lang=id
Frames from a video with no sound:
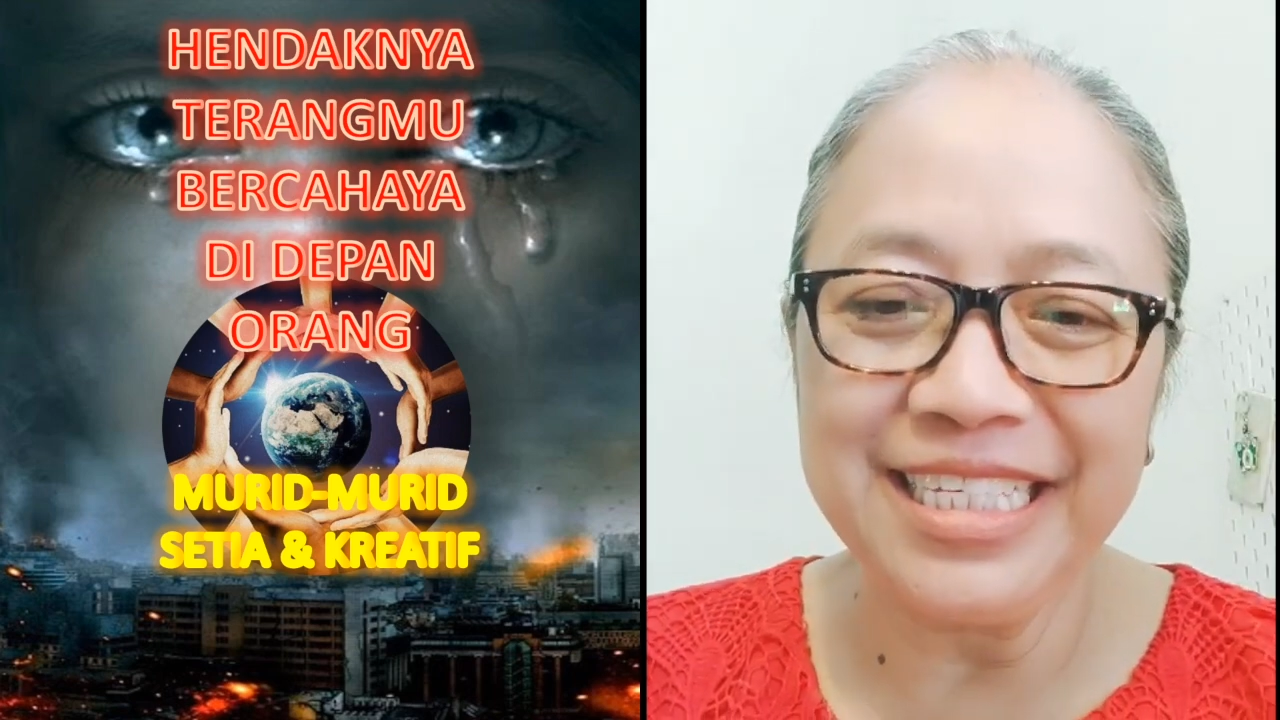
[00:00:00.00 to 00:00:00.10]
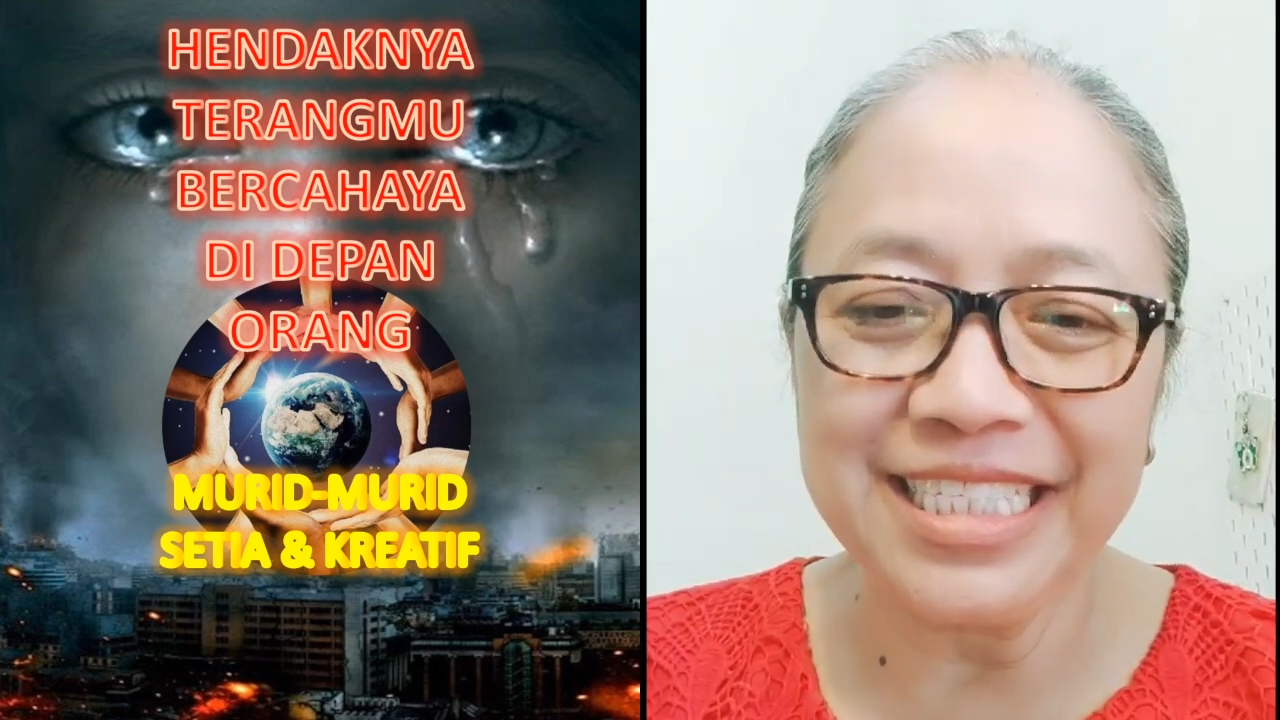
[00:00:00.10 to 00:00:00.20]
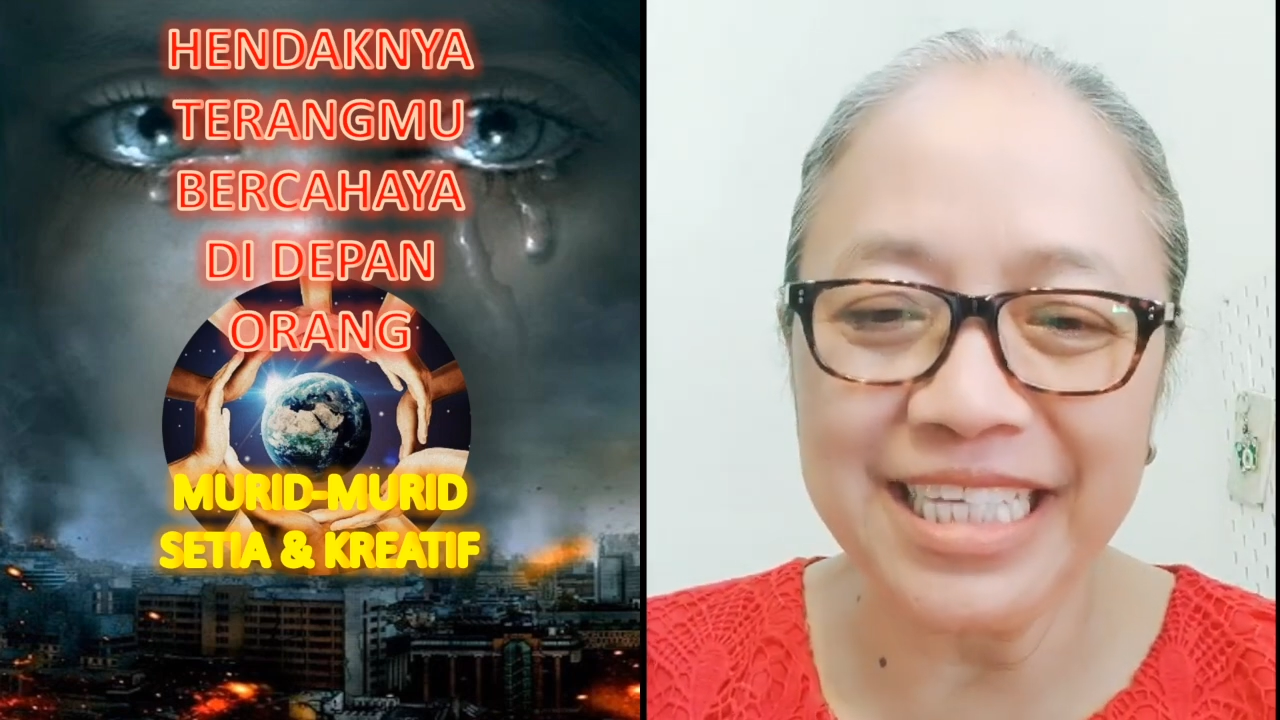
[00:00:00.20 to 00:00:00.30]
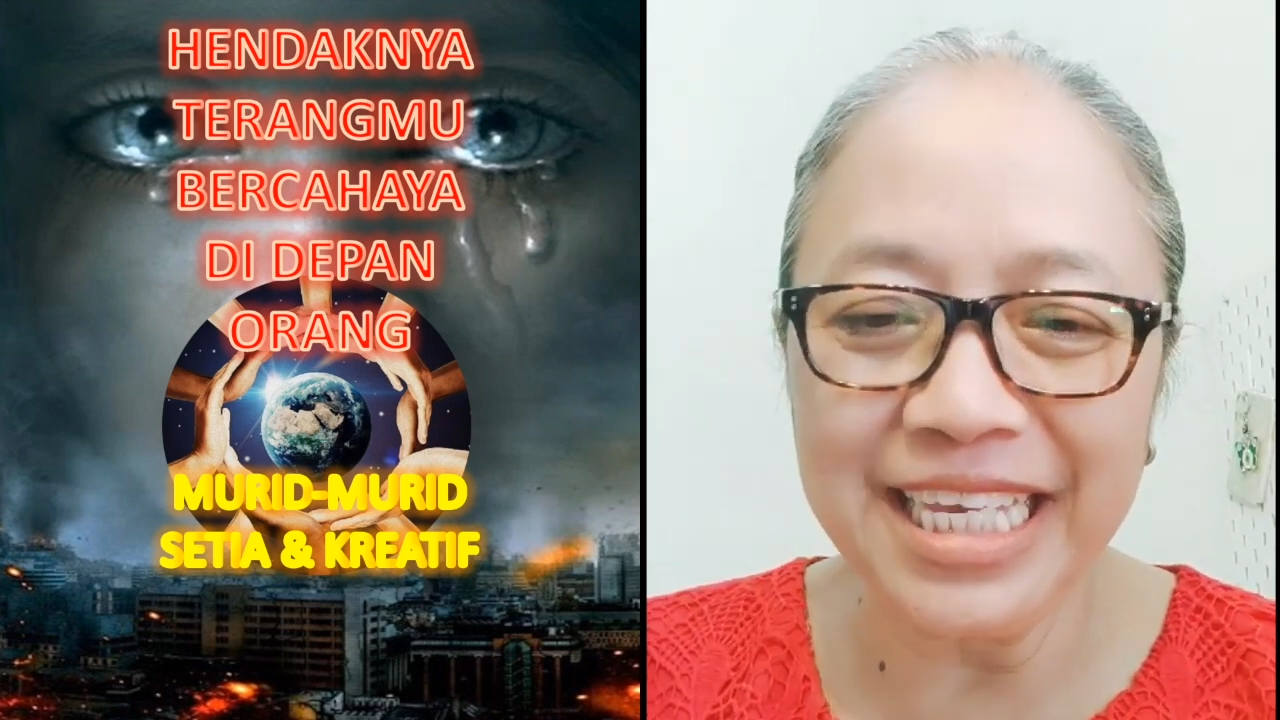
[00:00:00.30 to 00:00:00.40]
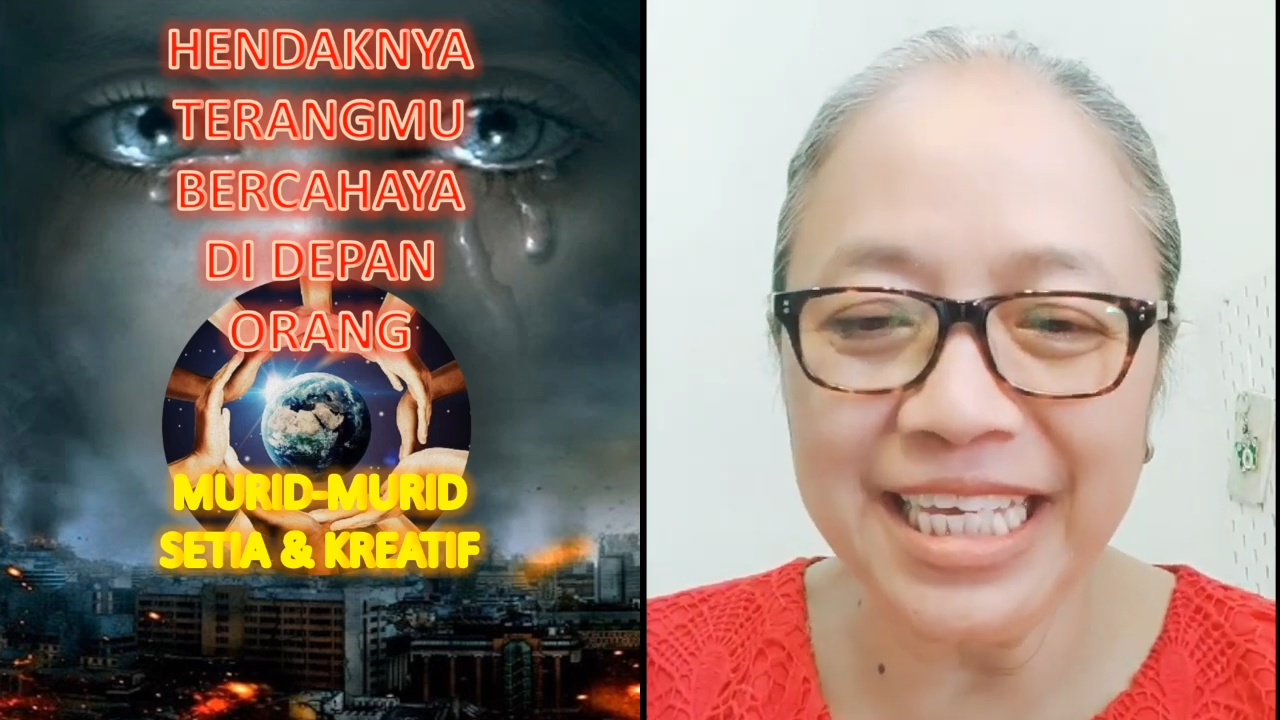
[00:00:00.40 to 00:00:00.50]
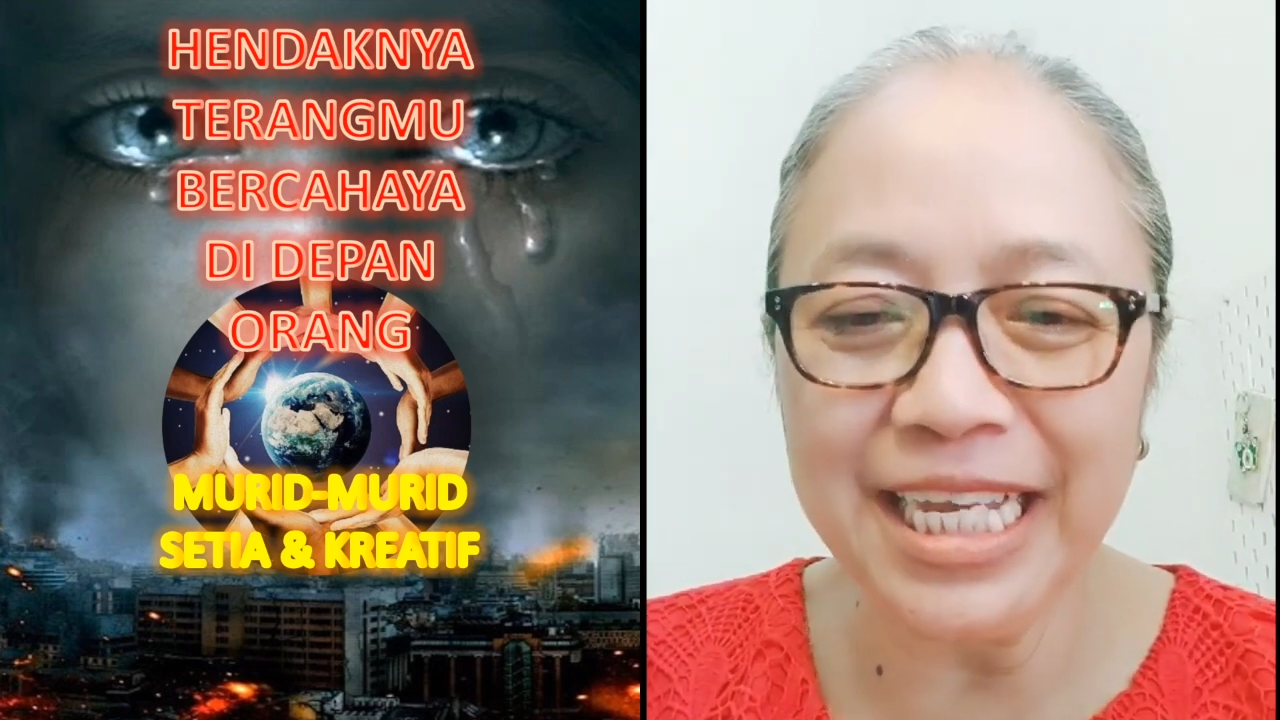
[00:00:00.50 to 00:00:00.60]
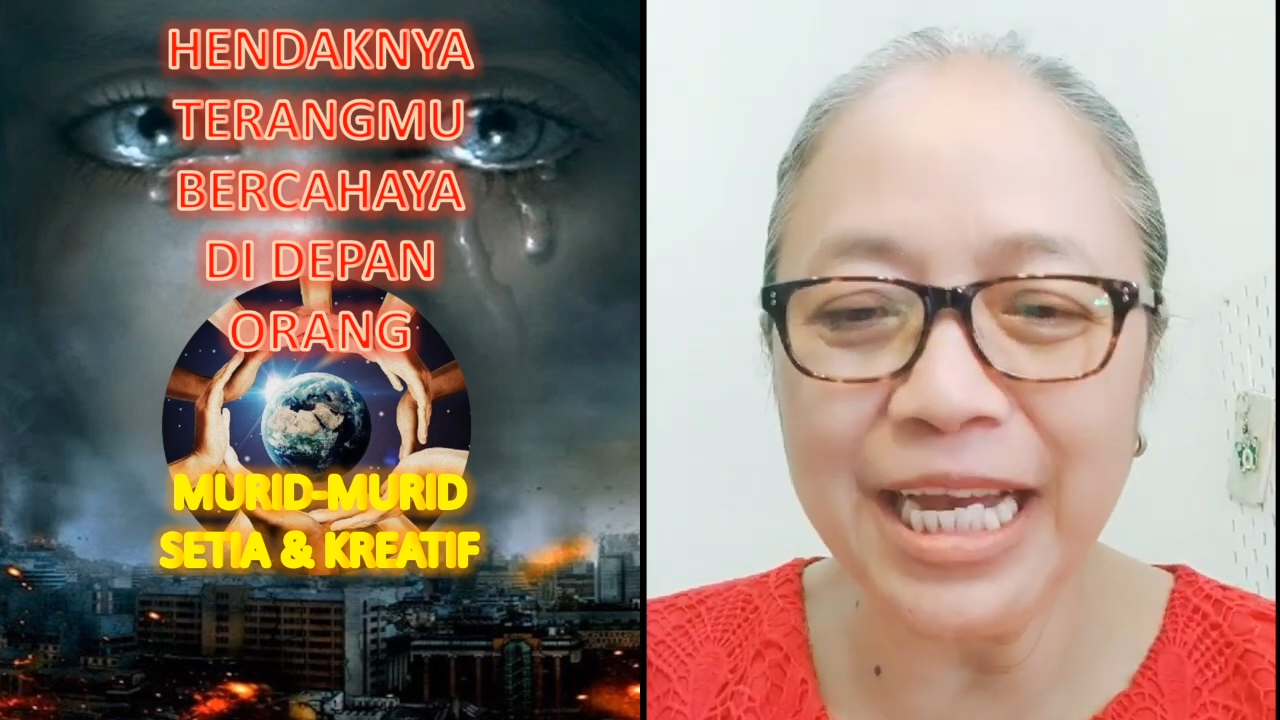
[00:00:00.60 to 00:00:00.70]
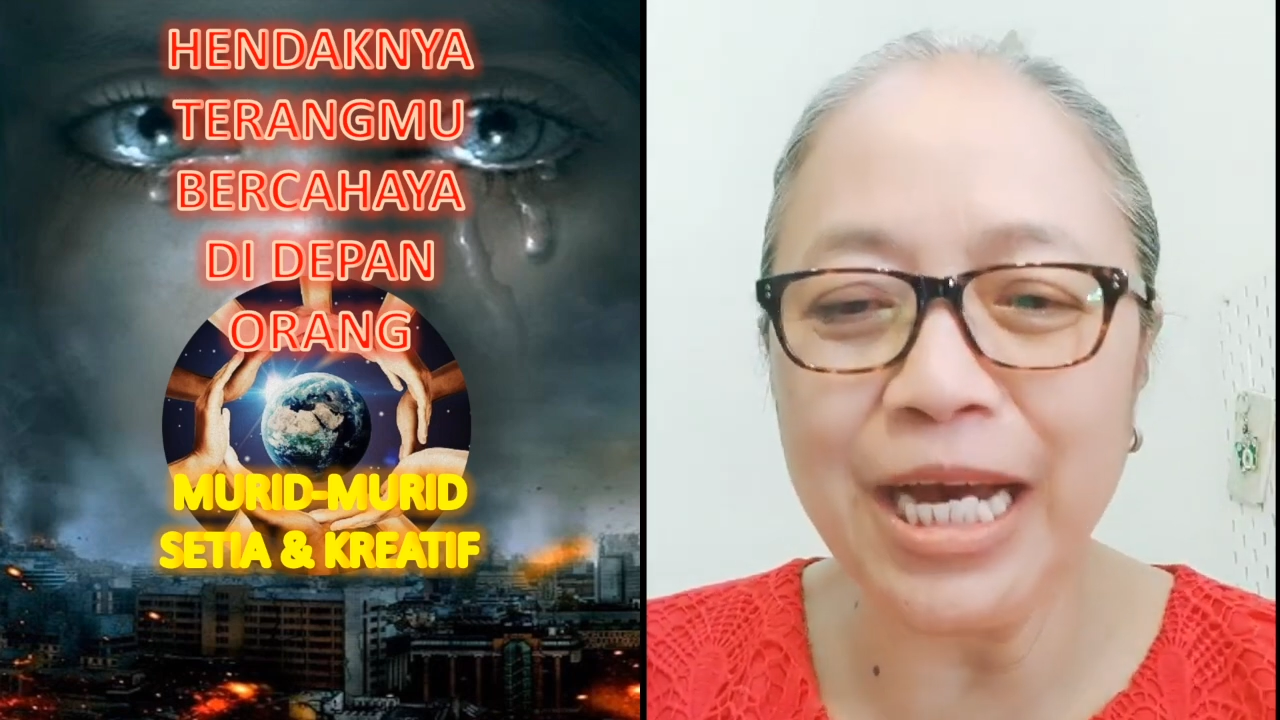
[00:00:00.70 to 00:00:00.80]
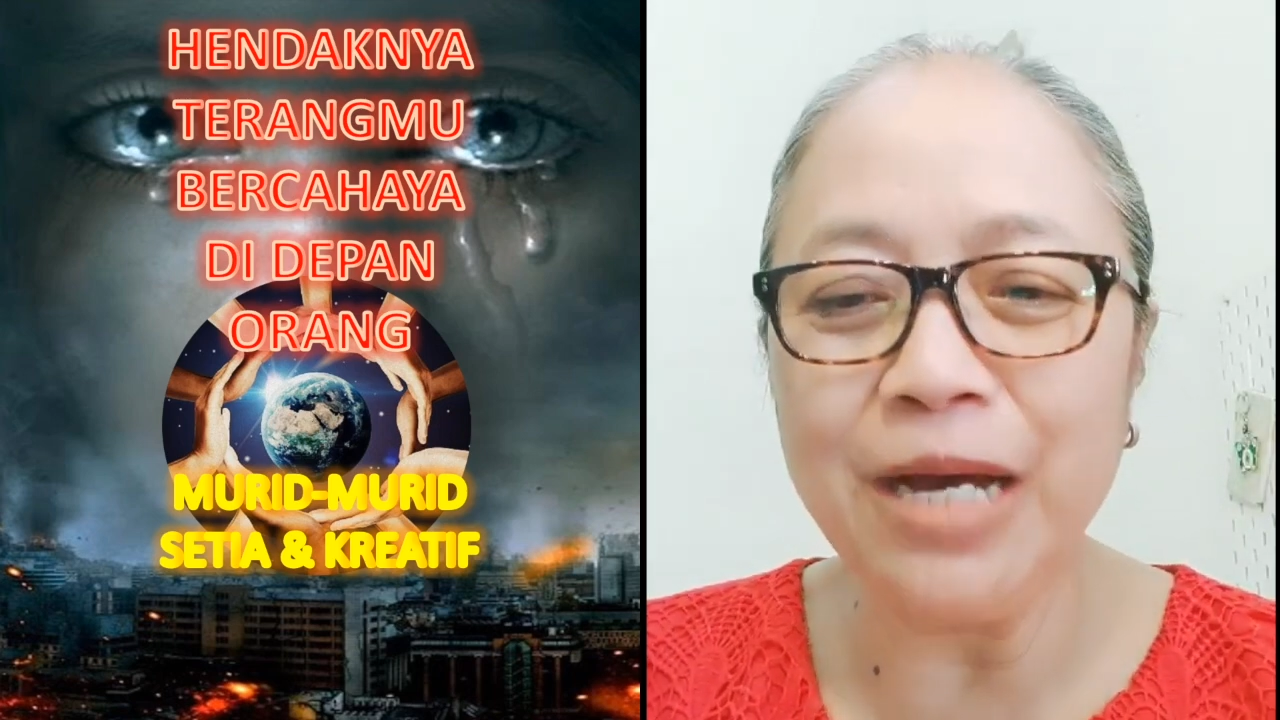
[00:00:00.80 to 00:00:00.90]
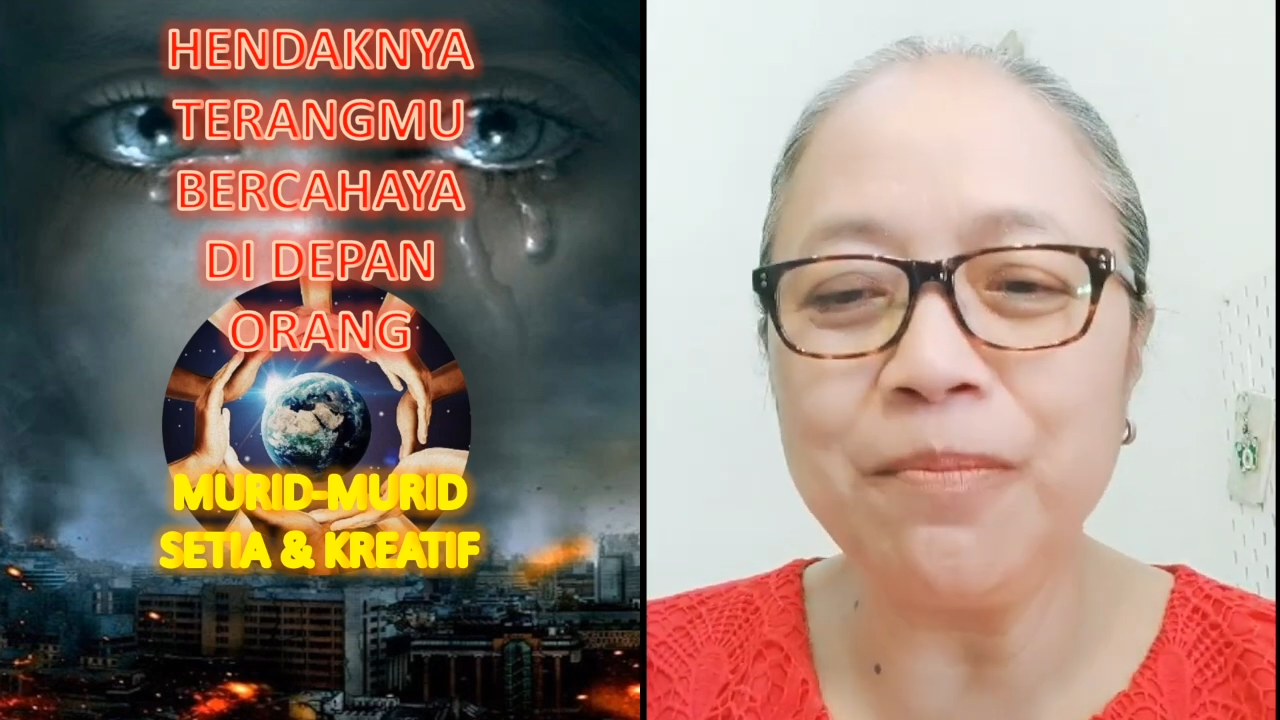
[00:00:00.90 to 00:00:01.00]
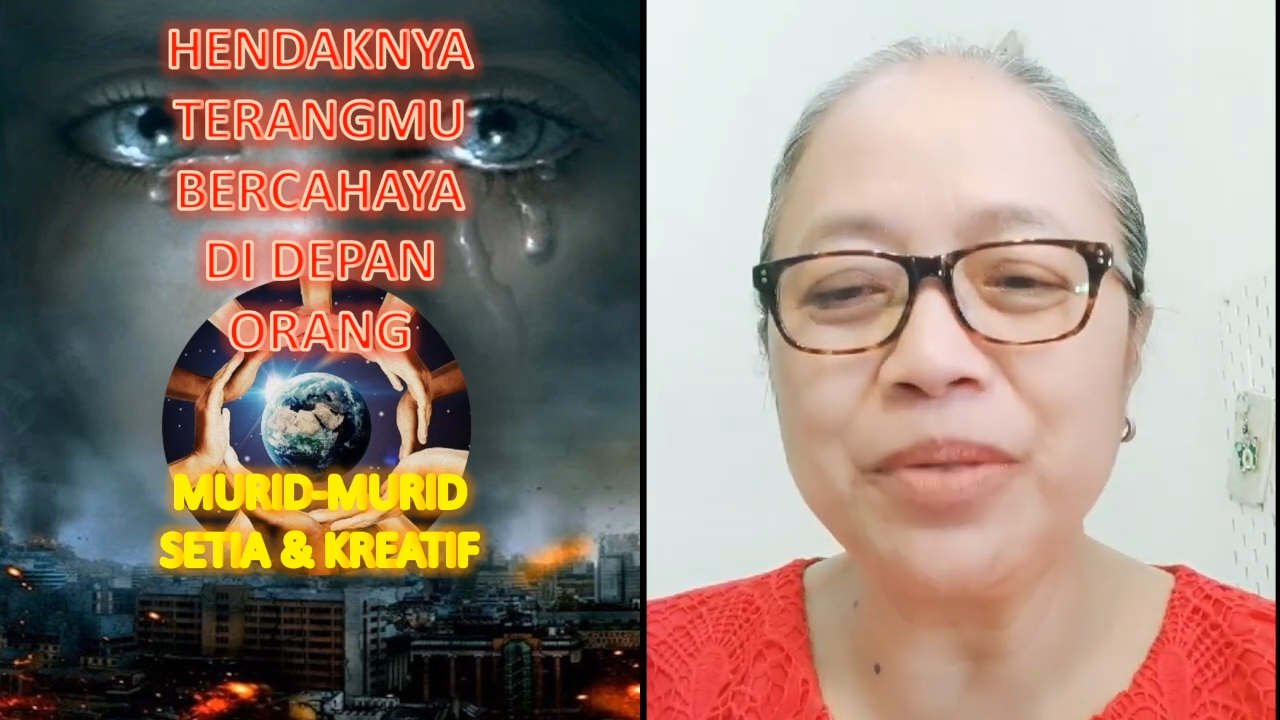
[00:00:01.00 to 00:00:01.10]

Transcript: sehingga